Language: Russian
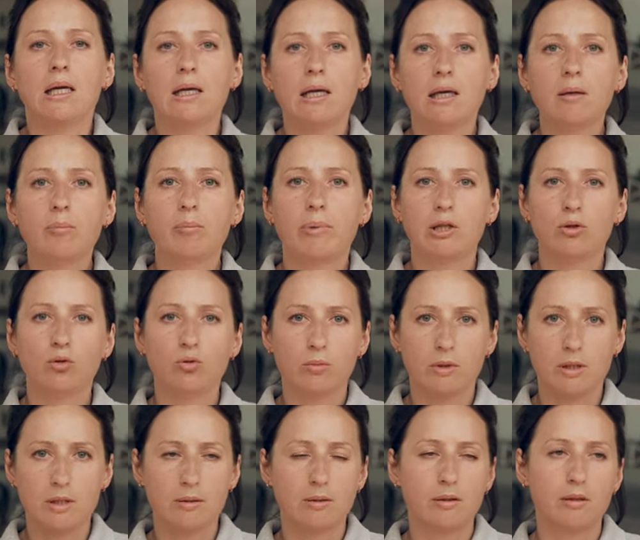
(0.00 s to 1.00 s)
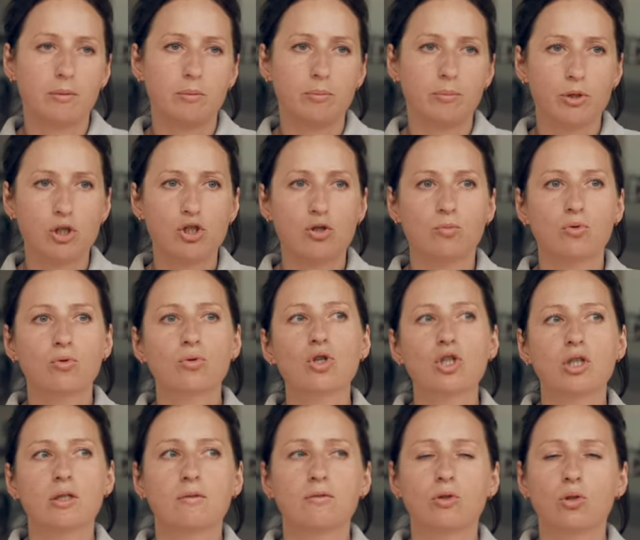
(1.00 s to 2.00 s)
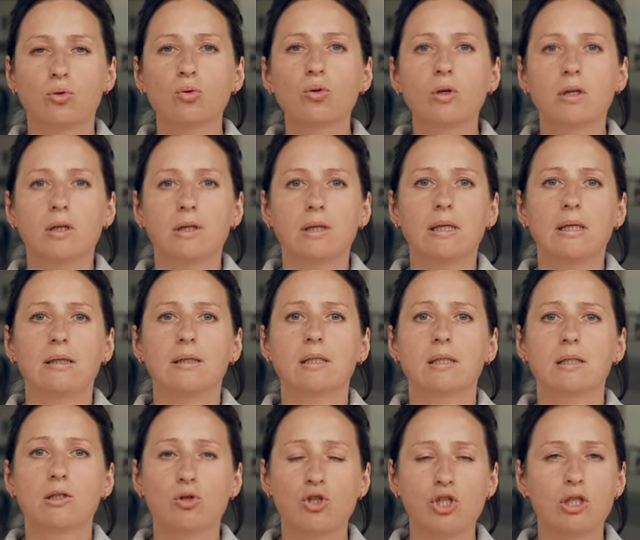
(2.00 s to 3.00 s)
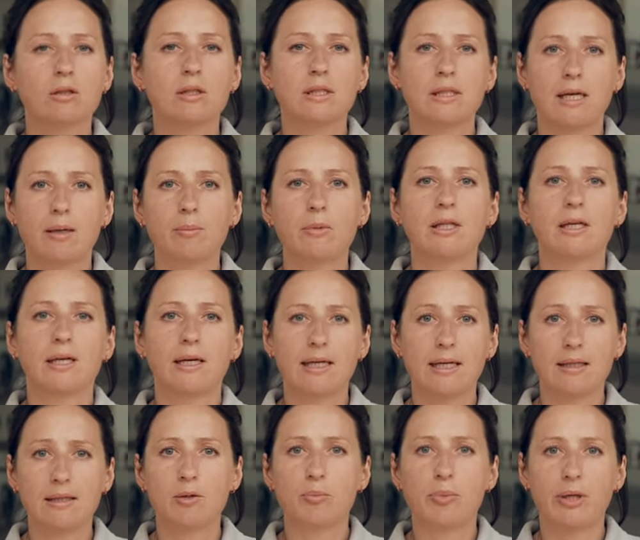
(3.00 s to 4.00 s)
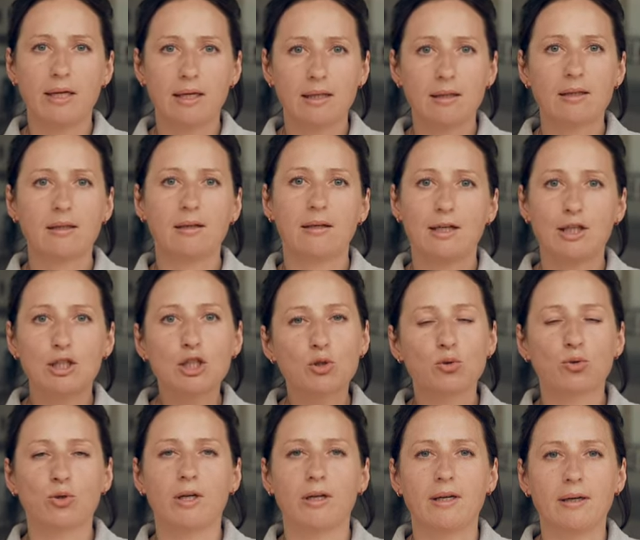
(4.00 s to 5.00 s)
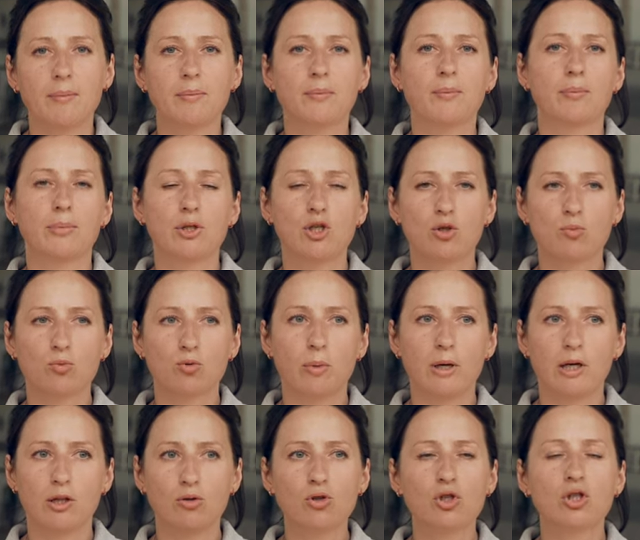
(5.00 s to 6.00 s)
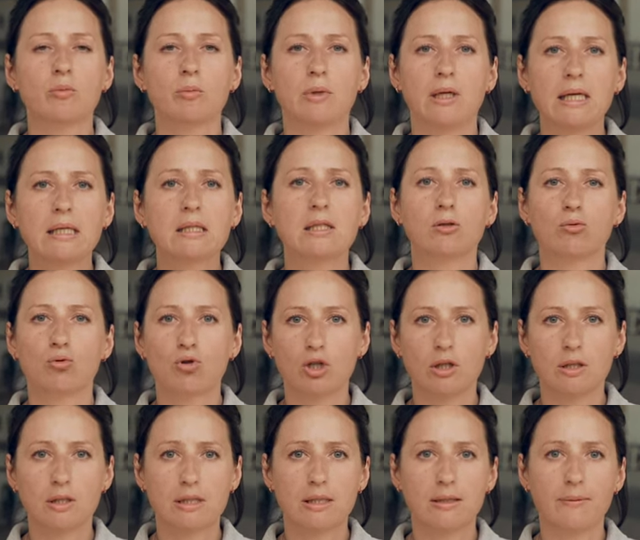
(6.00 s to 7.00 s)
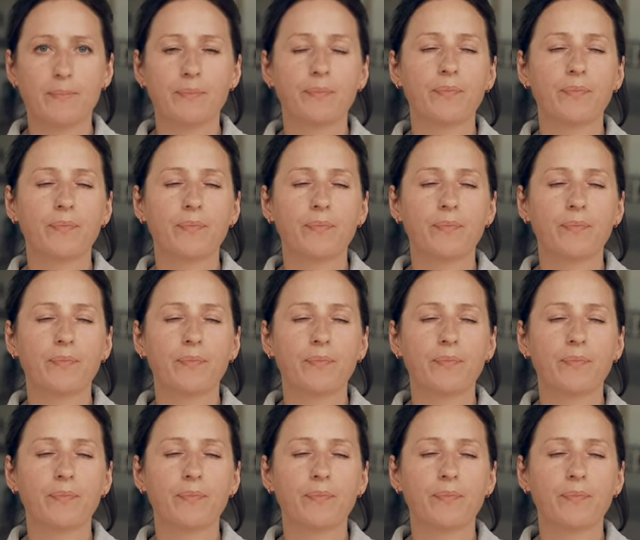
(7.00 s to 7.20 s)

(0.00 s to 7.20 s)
и подумать, э, почему же вдруг э, случилась с нами такая неприятная история, почему моя лошадь меня не слушается.